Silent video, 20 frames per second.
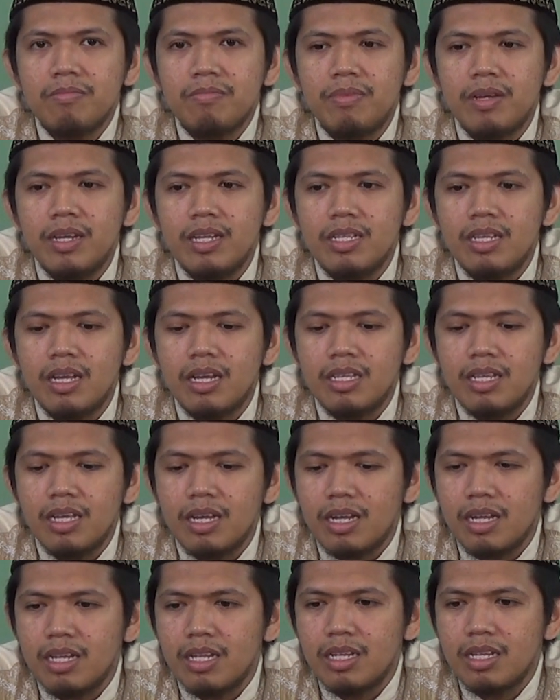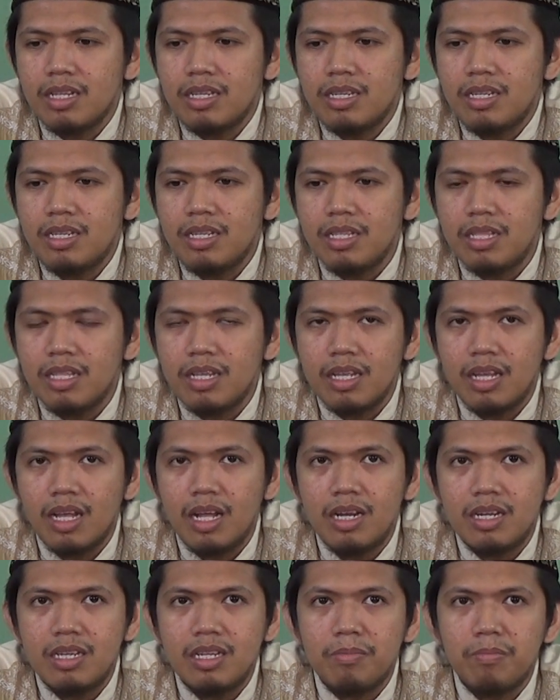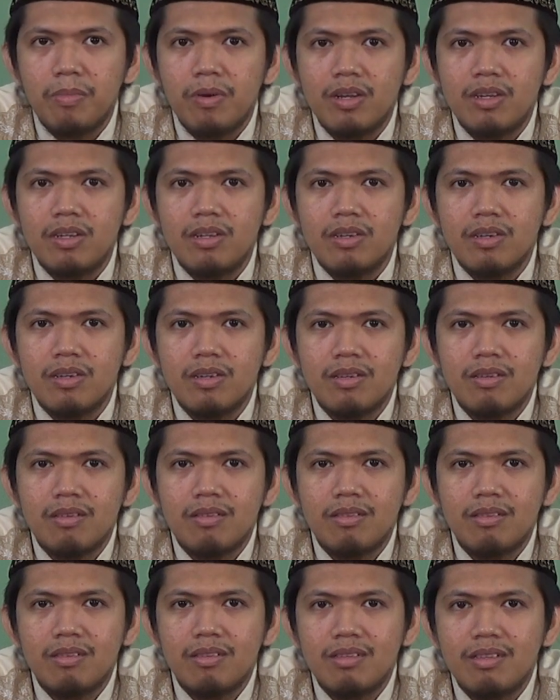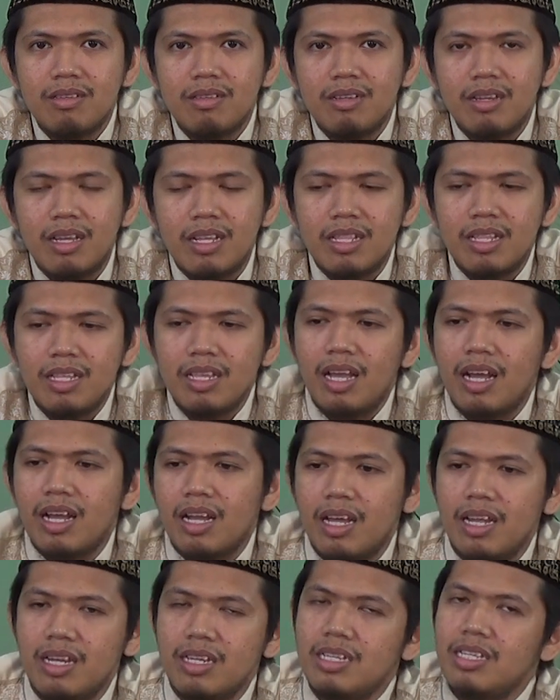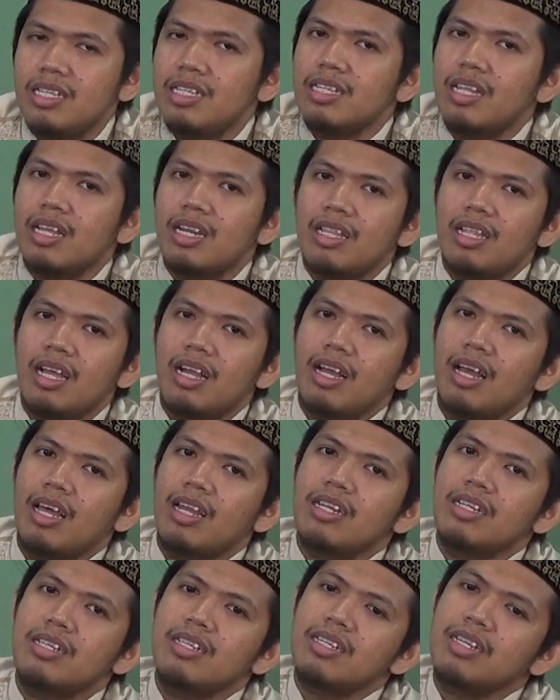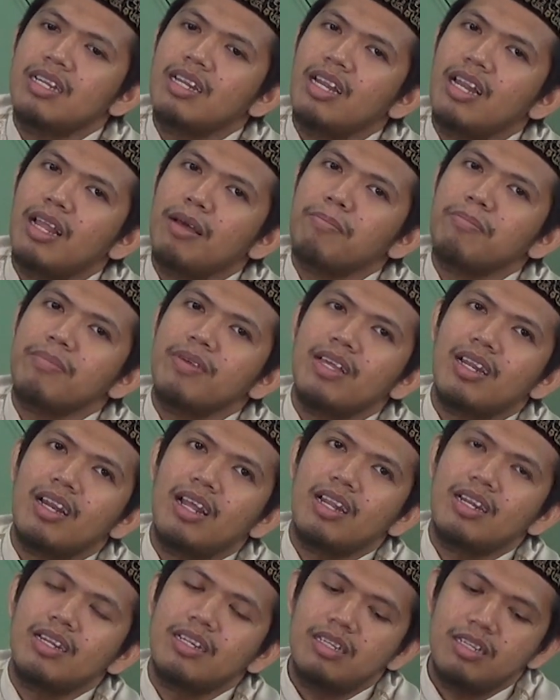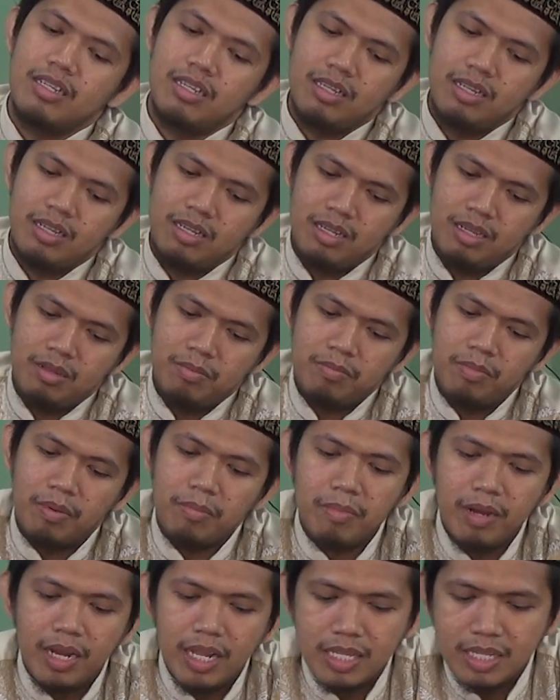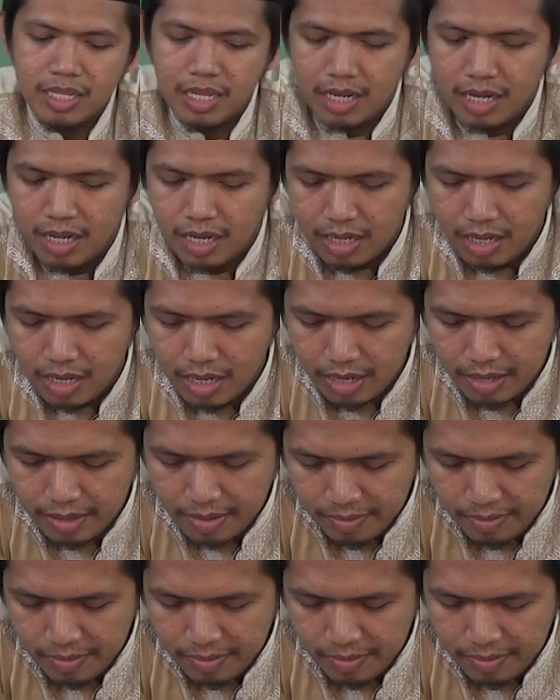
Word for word: banyak yang ditinggal di pondok nanti akan disertakan lampiran pembelajarannya.